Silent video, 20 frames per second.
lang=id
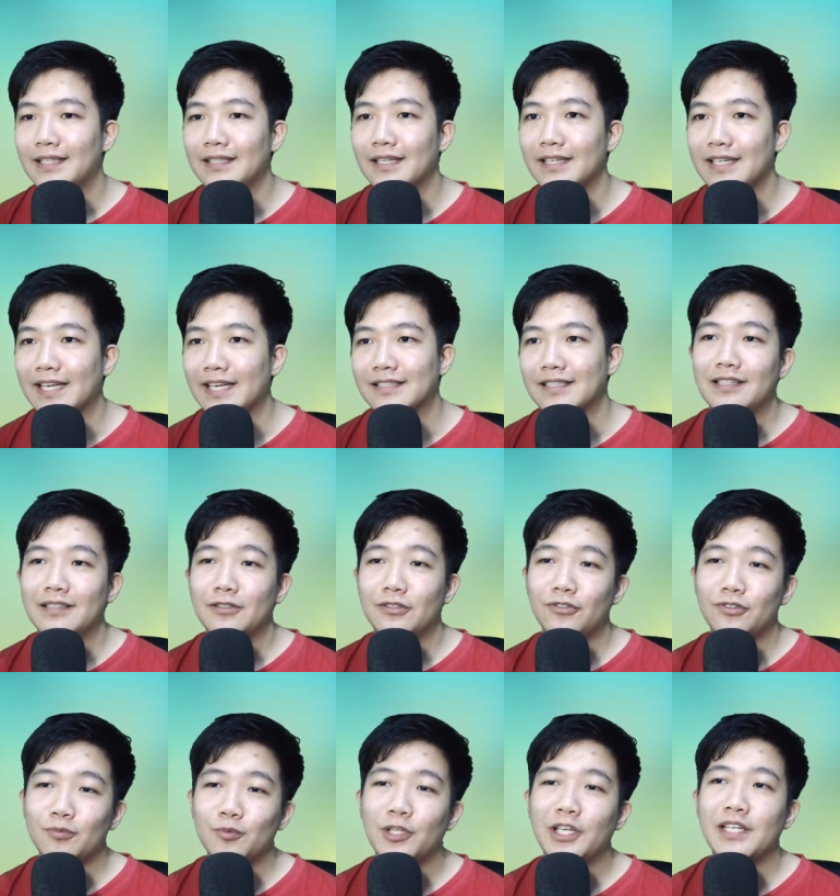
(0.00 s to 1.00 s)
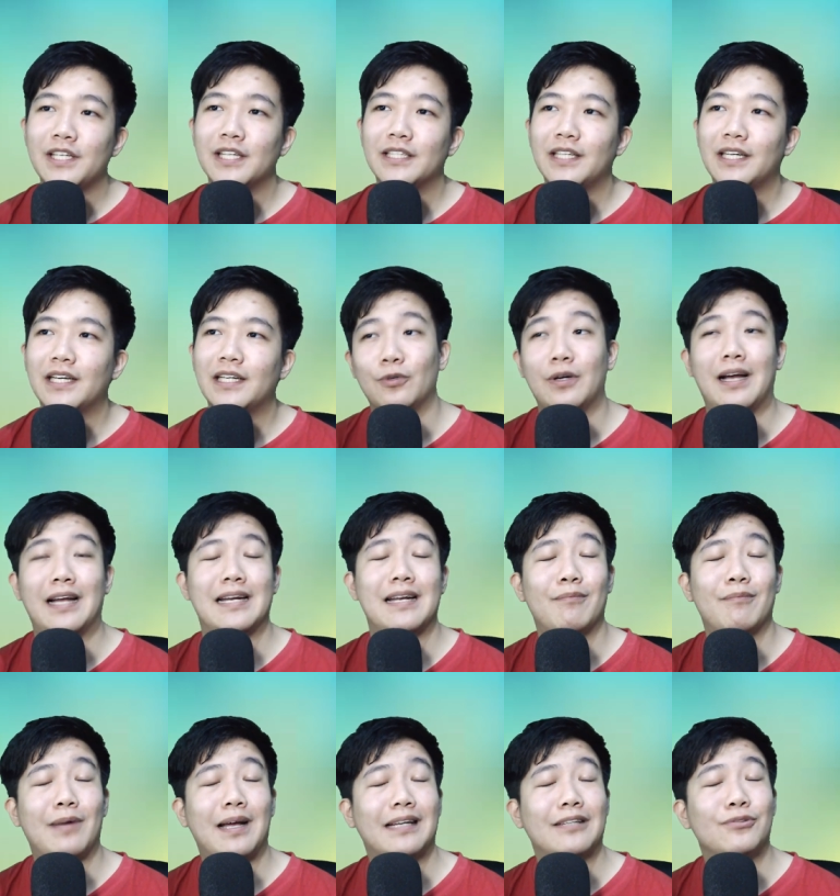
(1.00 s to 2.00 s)
dan next, terus mungkin di antara kalian ada
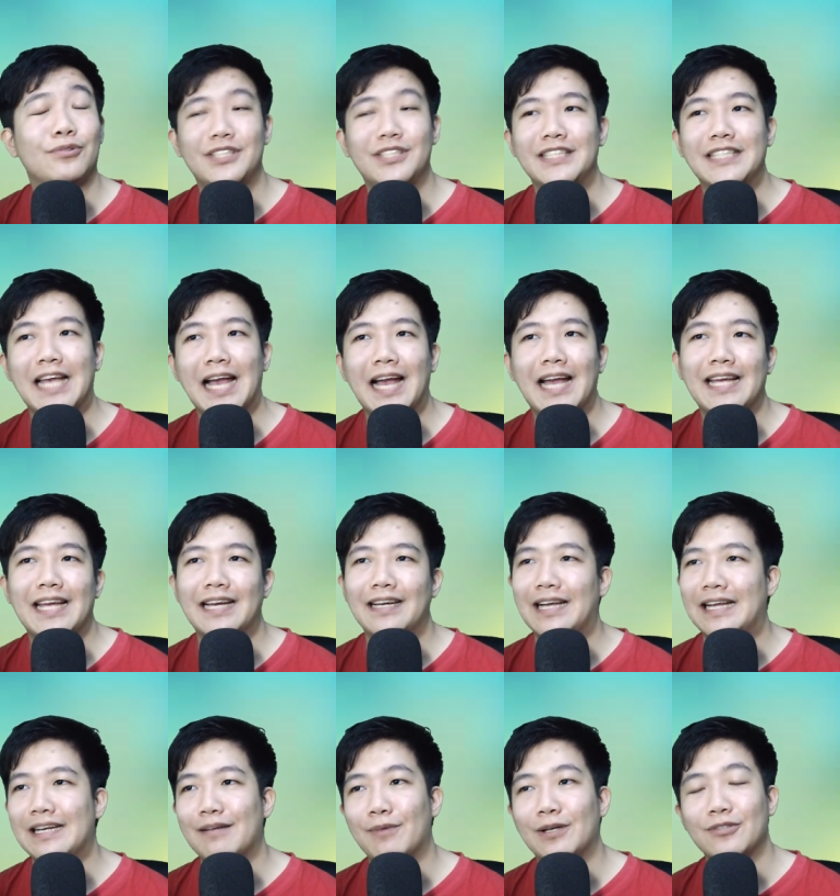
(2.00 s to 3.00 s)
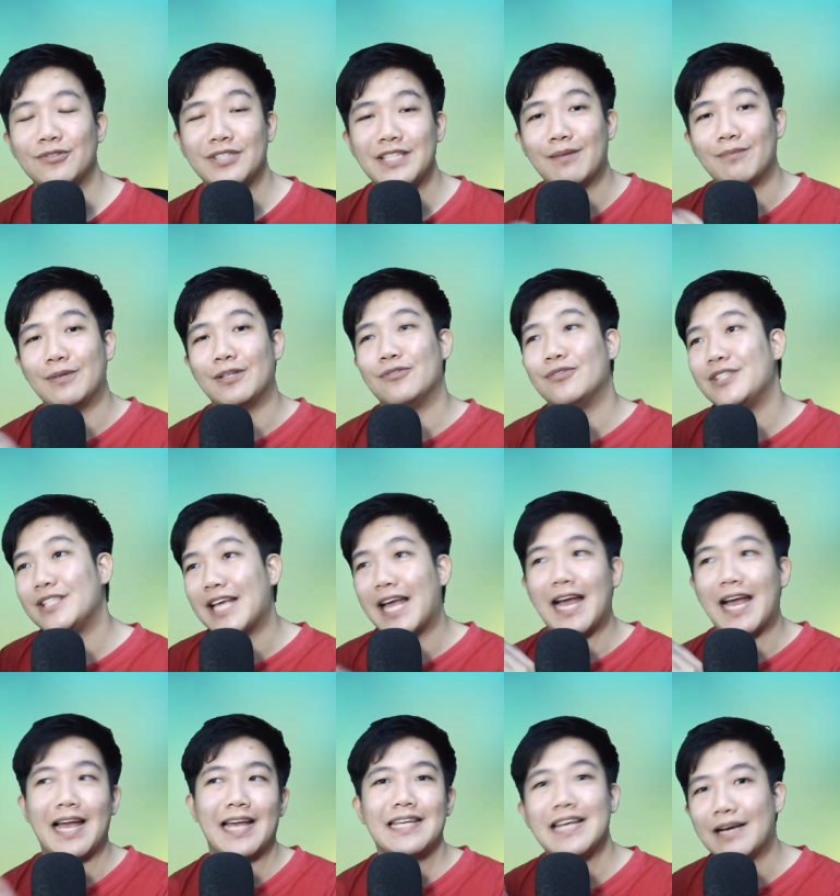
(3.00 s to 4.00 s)
manusia yang ada
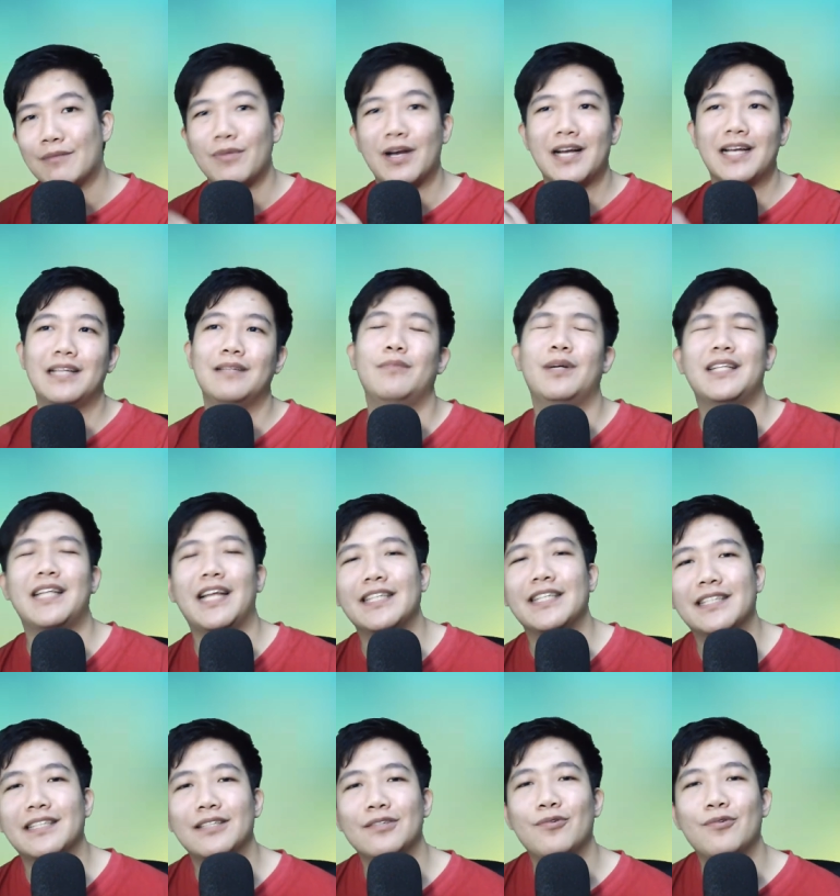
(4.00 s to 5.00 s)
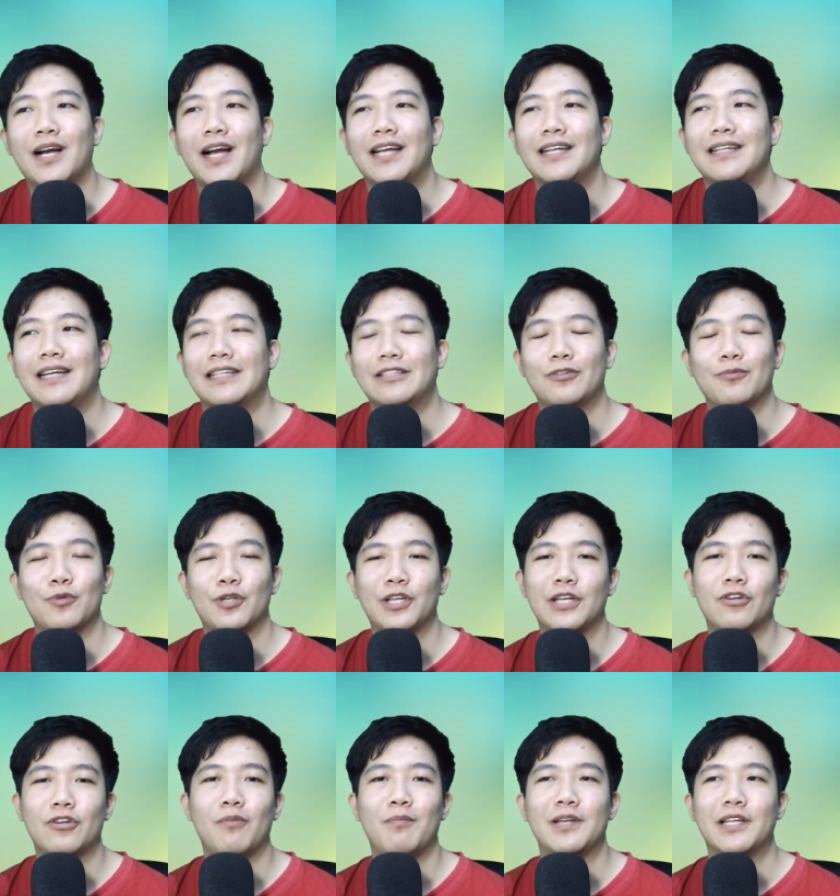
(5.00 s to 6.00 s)
manusia-manusia yang bakalan bertanya ke gue kan atau
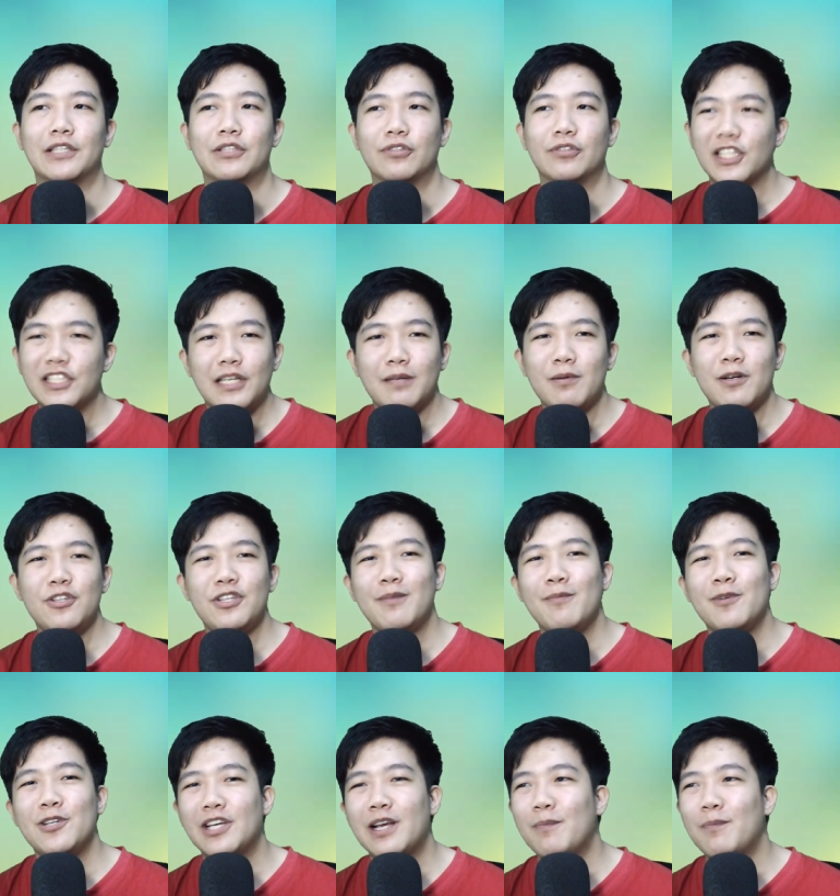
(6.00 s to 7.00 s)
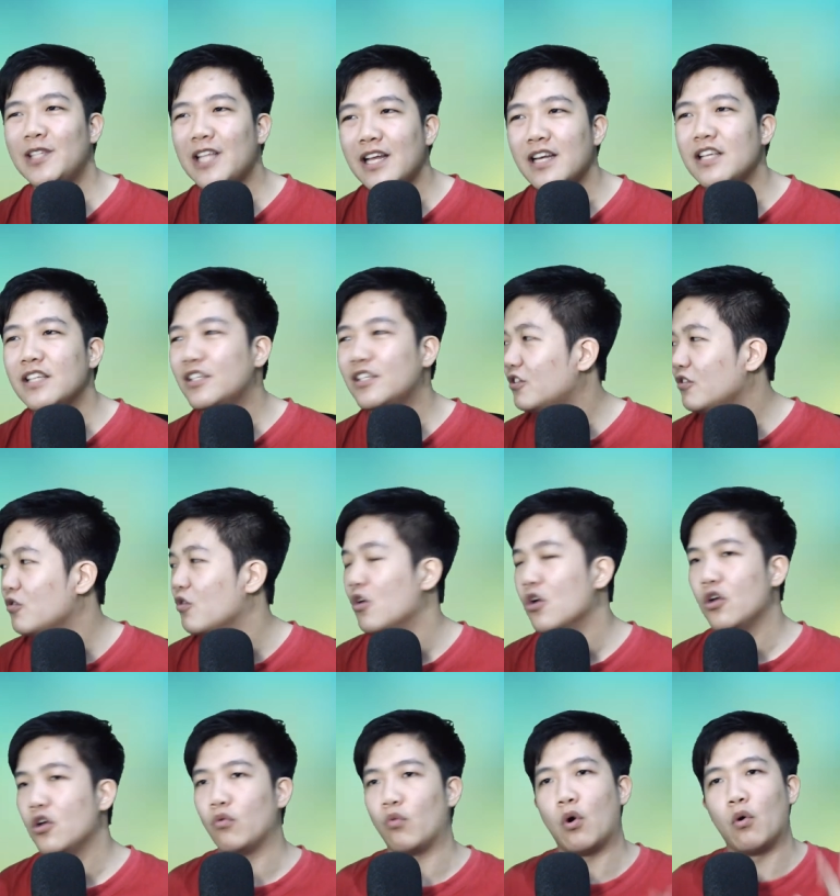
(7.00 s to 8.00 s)
mungkin komen gitu. Dasar manusia-manusia kapitalis gitu.
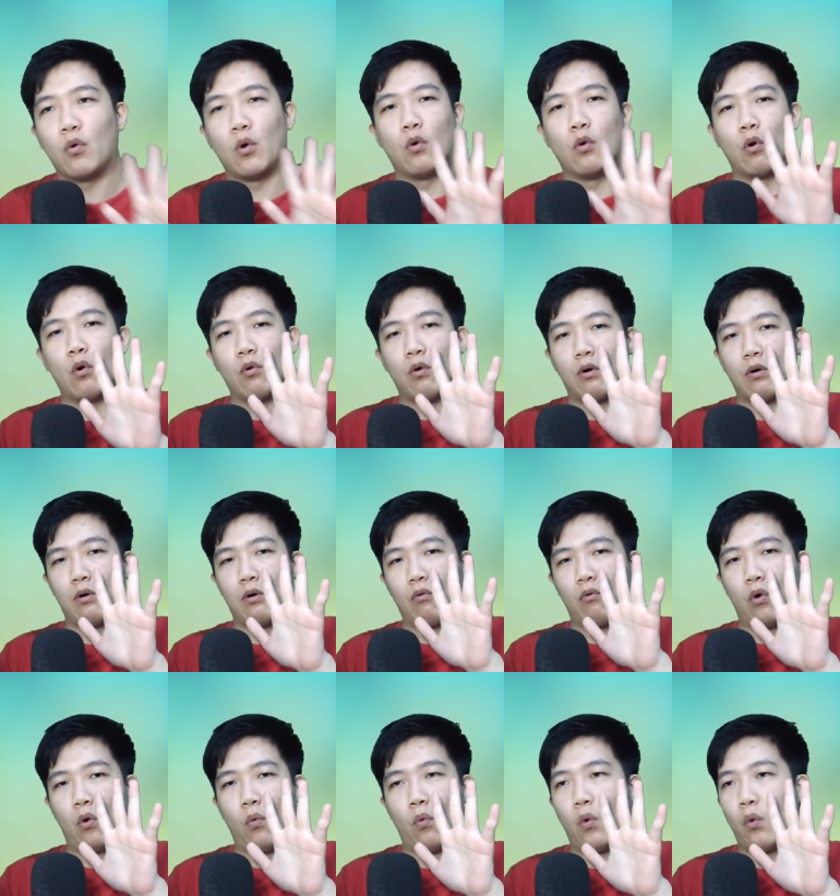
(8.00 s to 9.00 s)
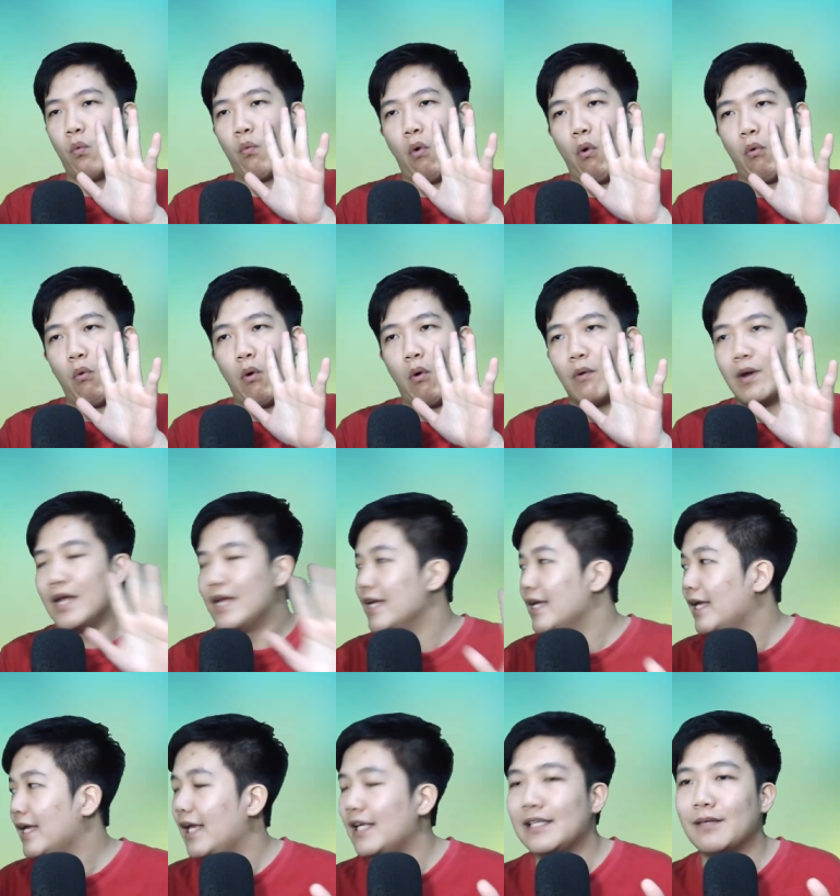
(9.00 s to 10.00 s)
Wow, wow, wow, wow, wow, wow.
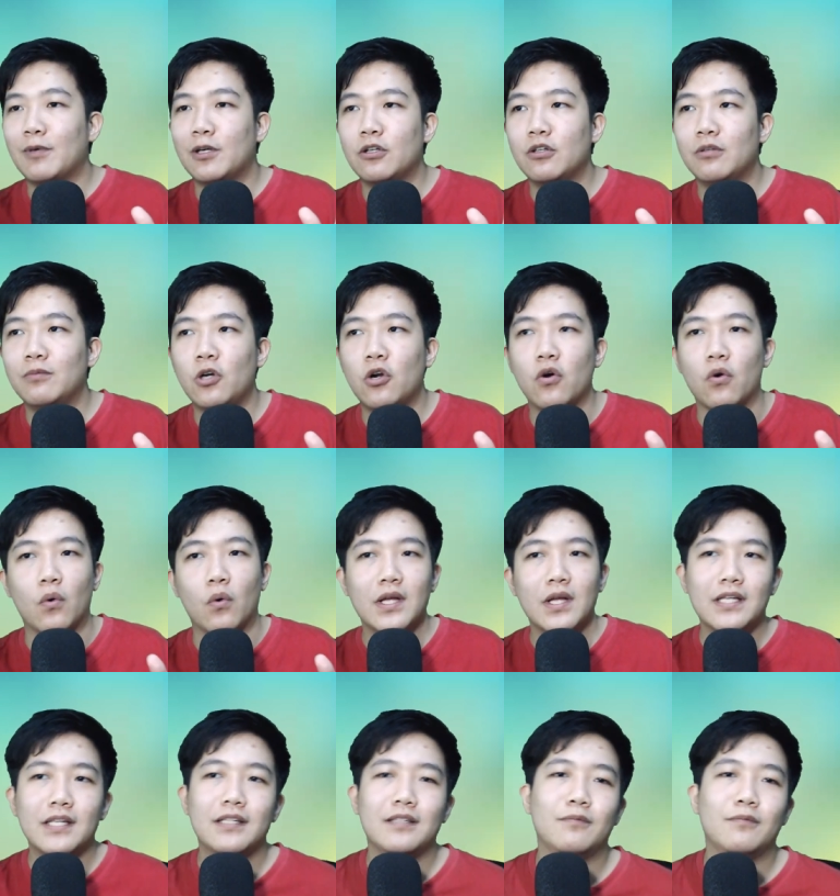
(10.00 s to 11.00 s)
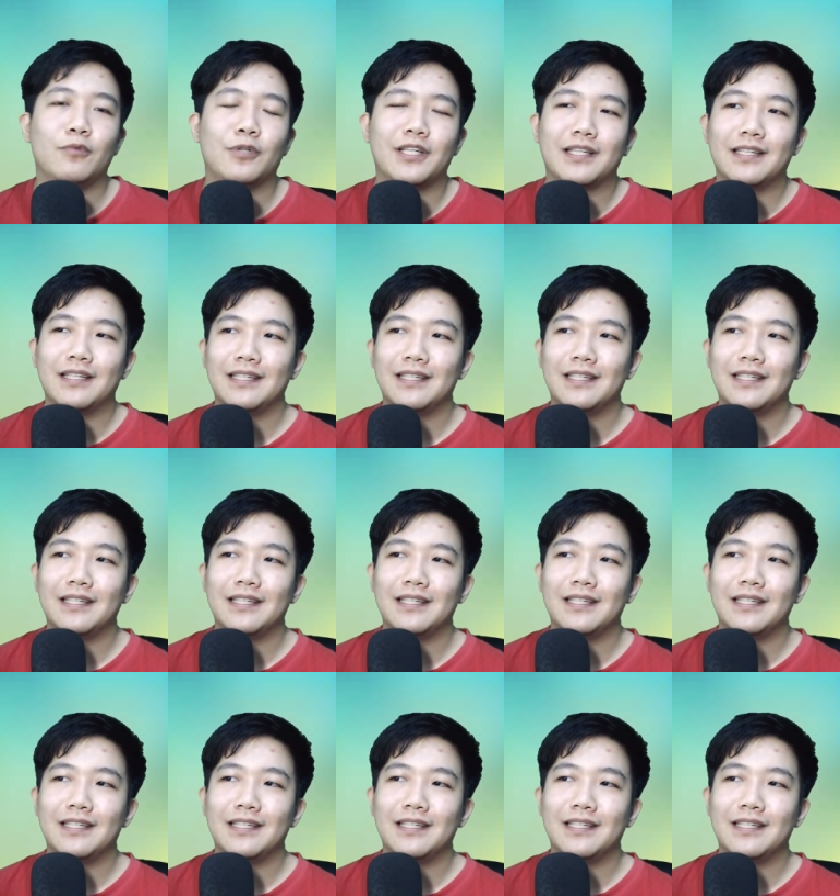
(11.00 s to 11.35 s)
Eh sabar dulu bro. Mungkin